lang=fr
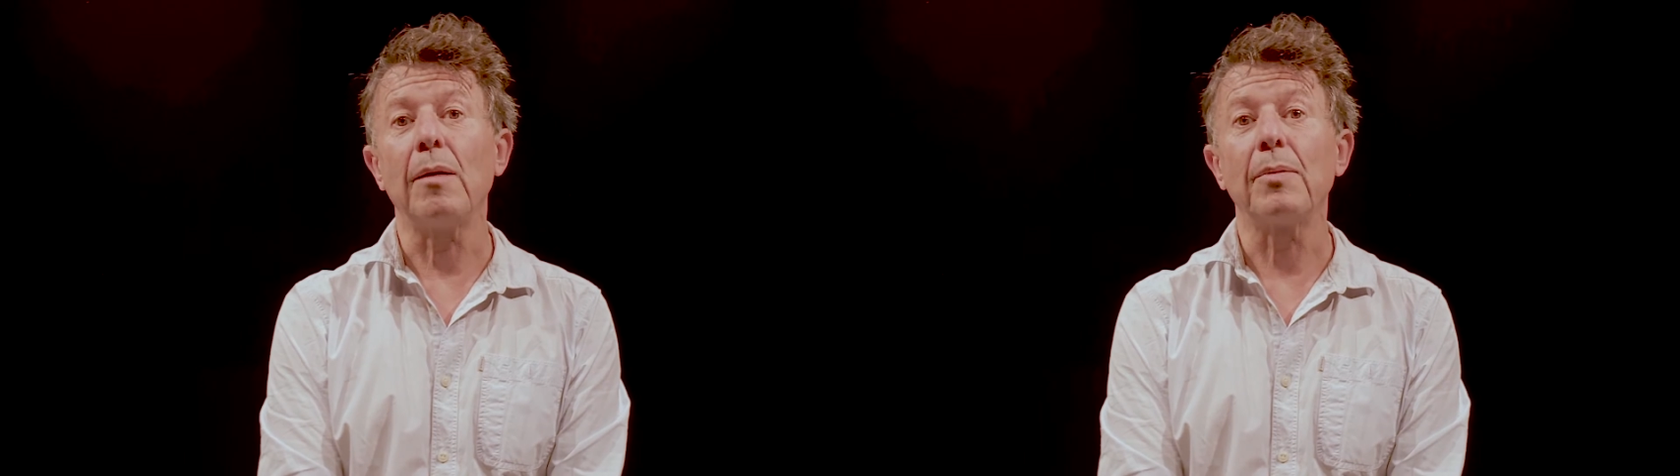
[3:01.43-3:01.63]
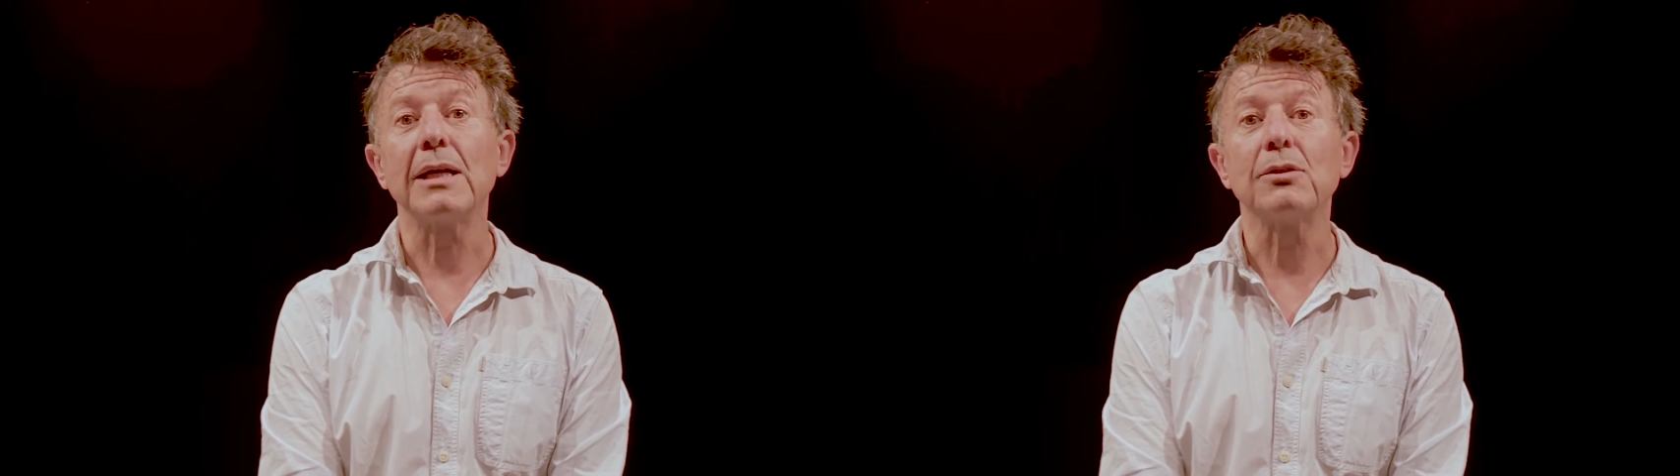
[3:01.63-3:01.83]

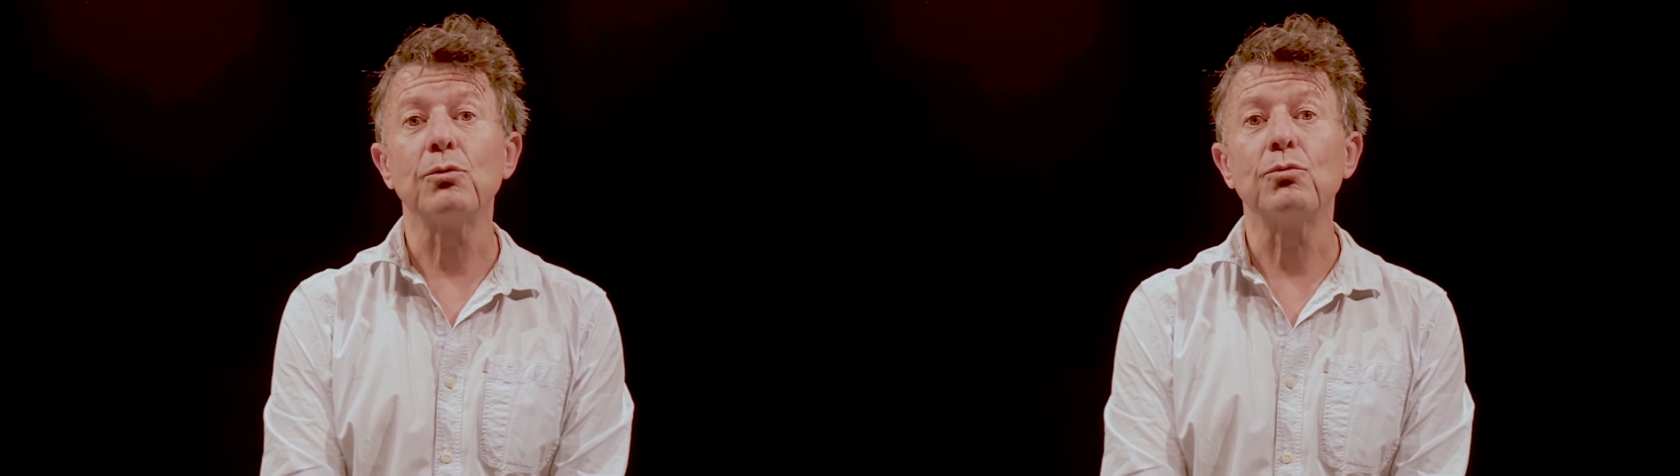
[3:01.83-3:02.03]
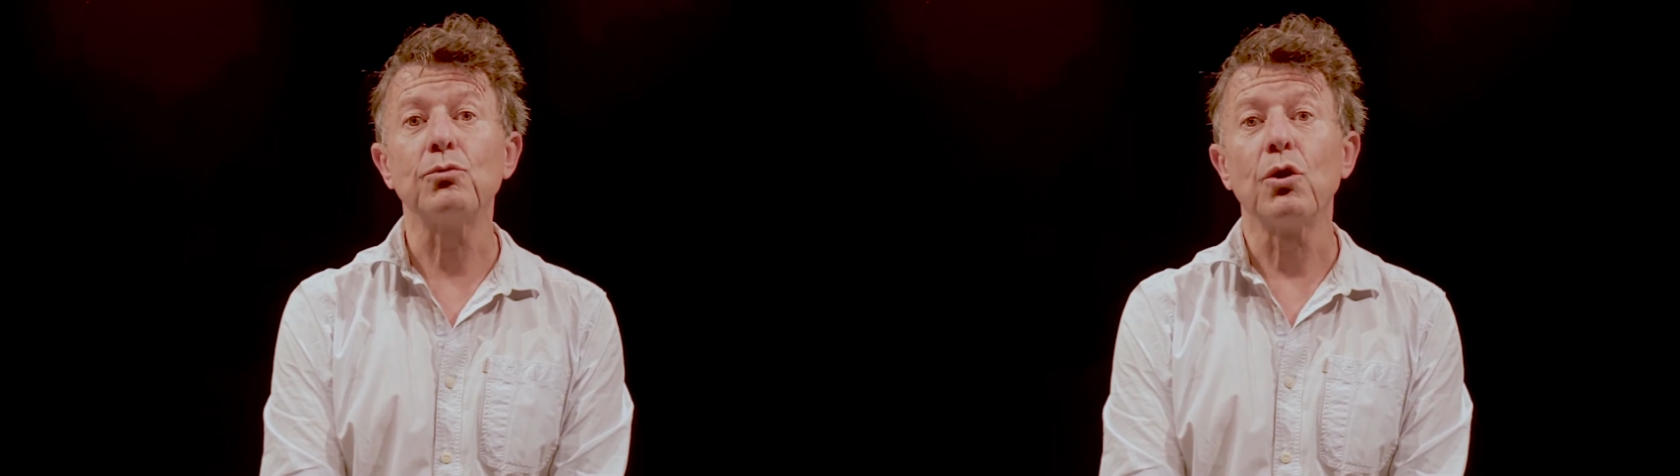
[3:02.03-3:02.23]
après, sans
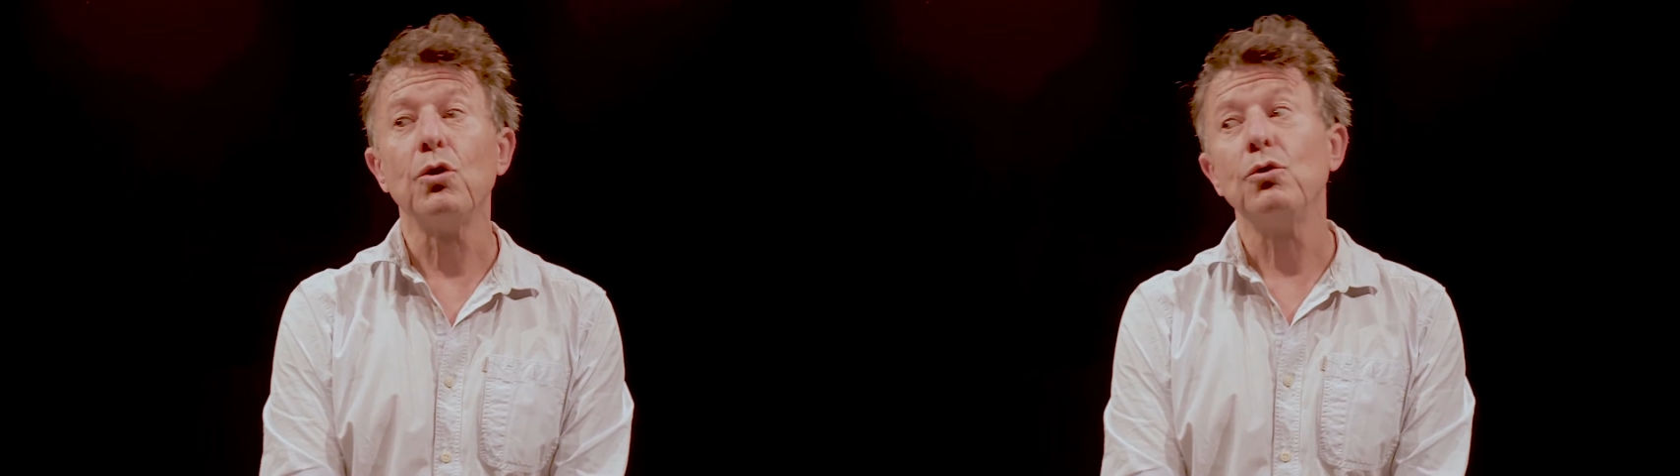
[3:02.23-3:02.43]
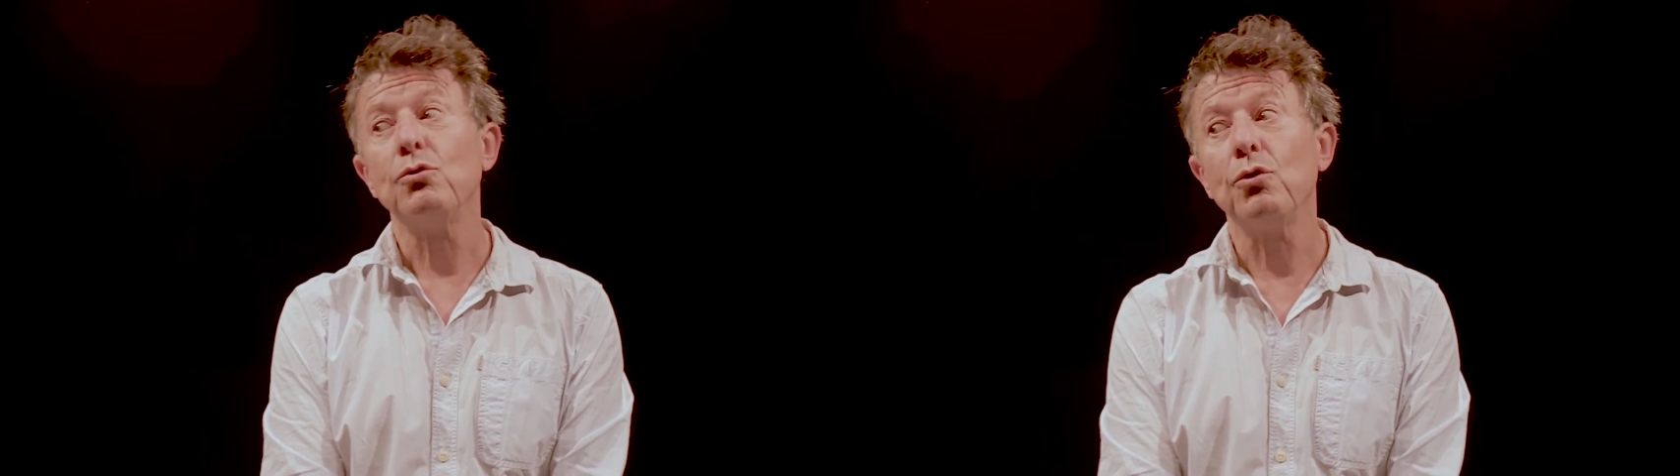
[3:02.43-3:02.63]
doute,
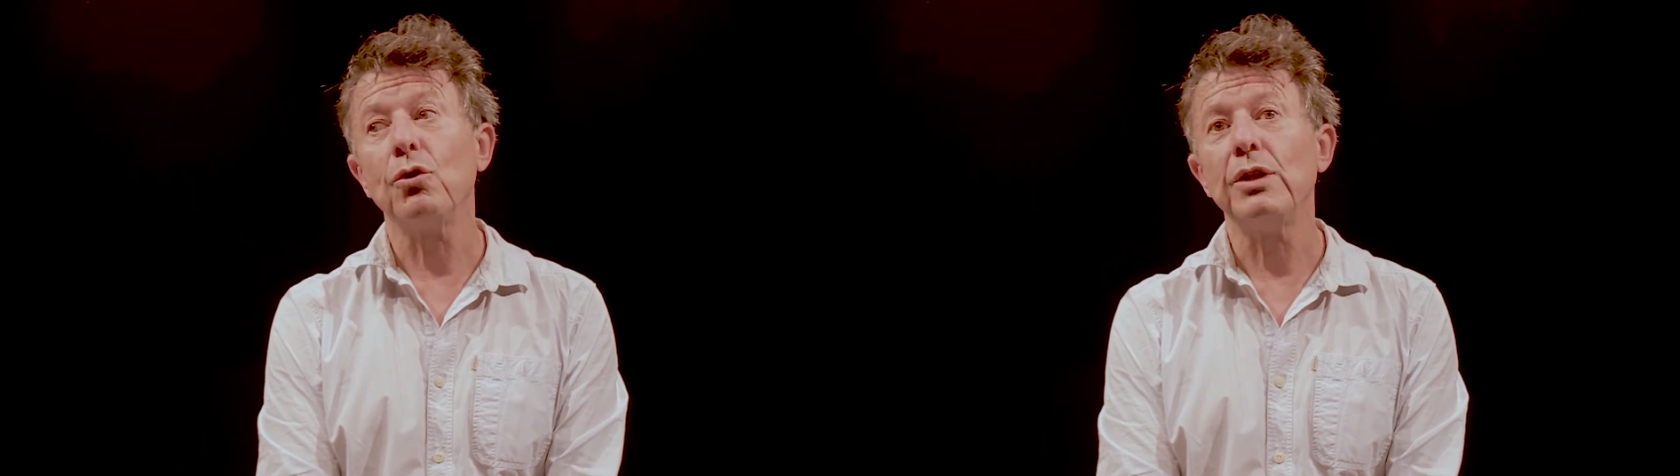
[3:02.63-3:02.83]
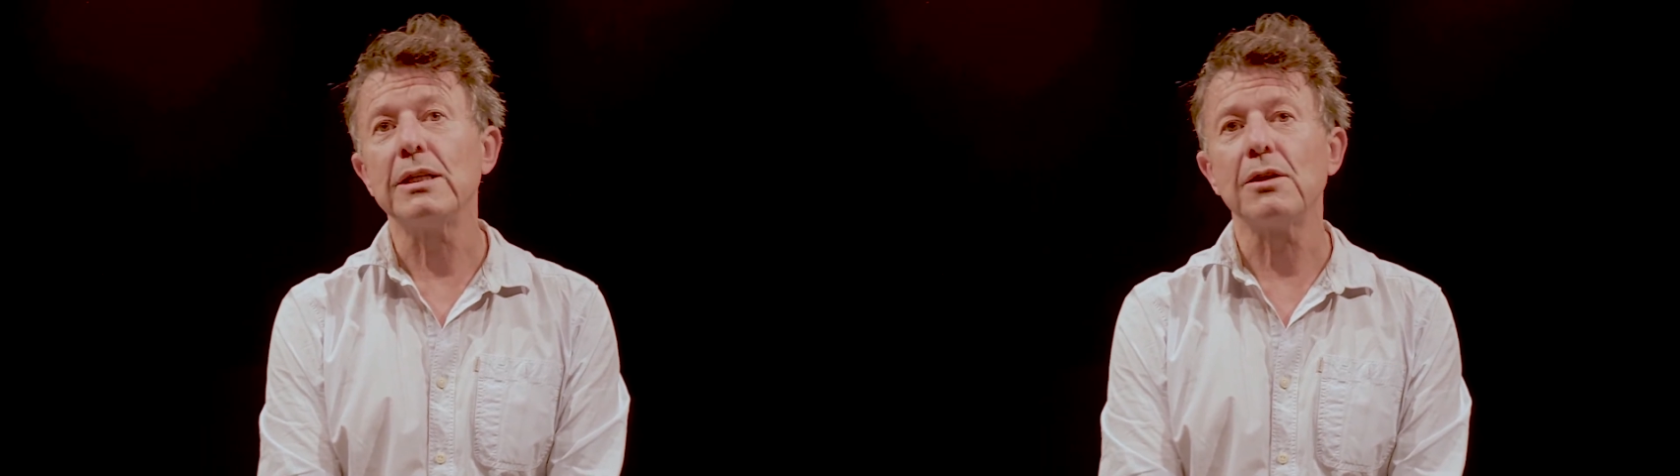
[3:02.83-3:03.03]
de
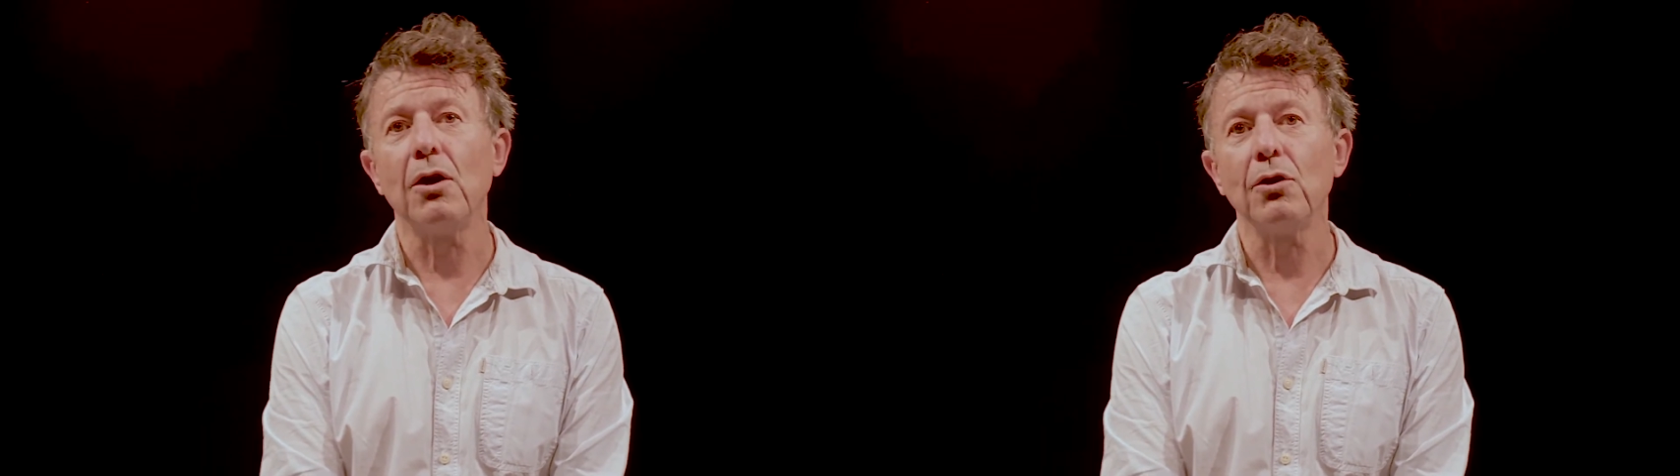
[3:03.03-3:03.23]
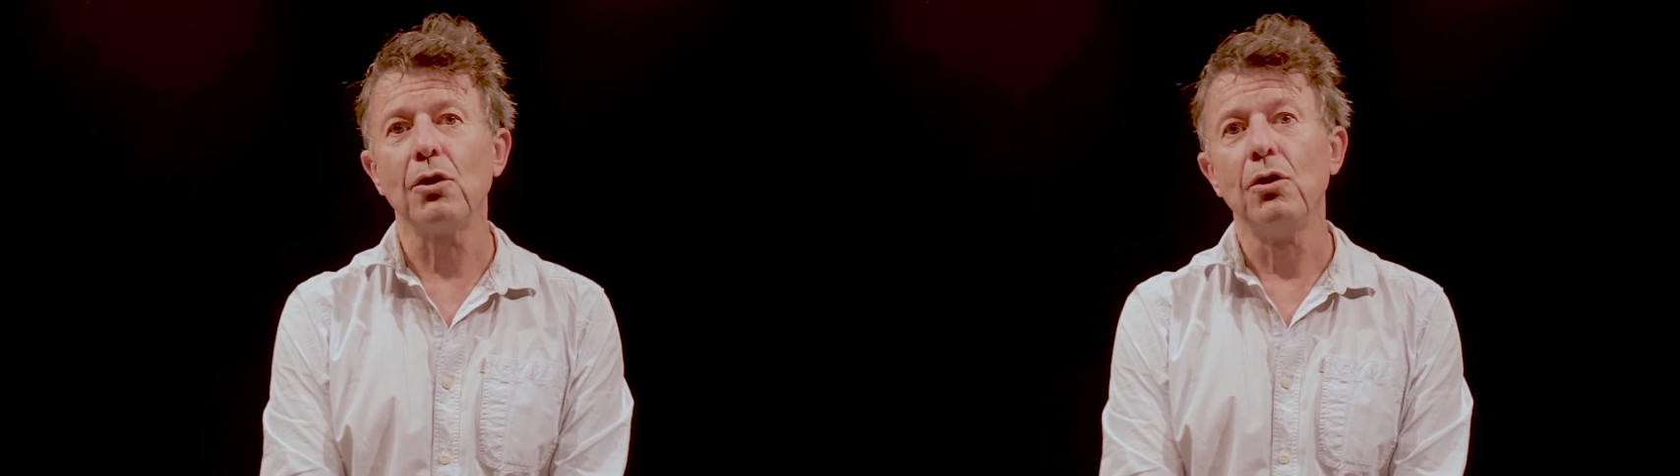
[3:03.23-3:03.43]

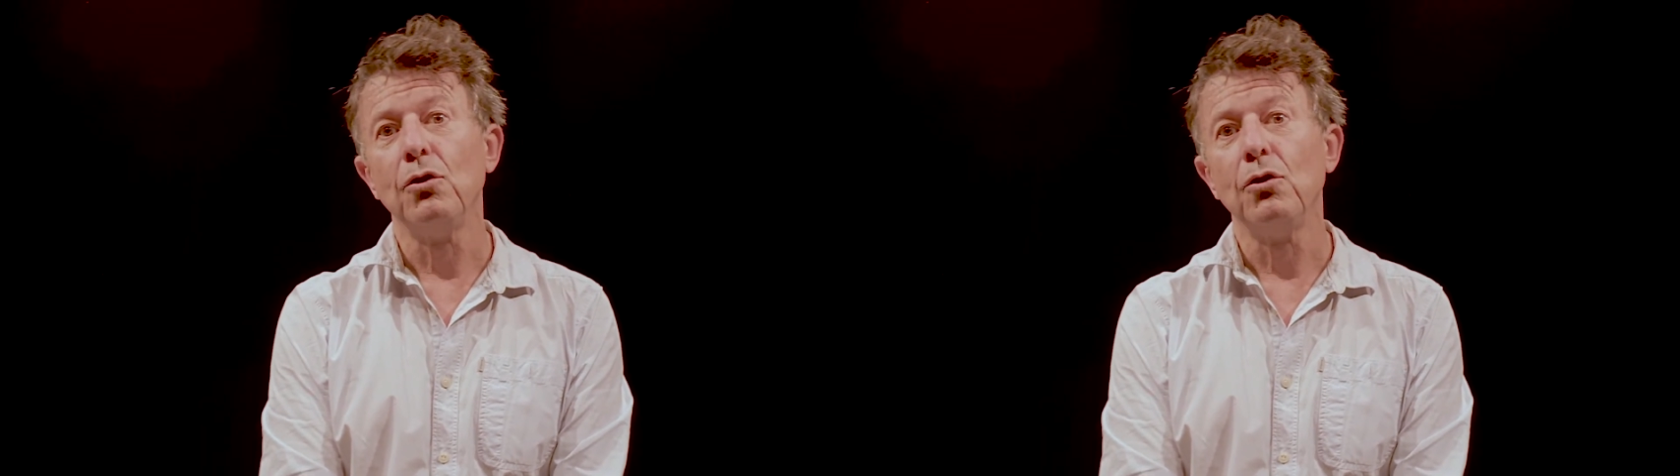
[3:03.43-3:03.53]
redescendre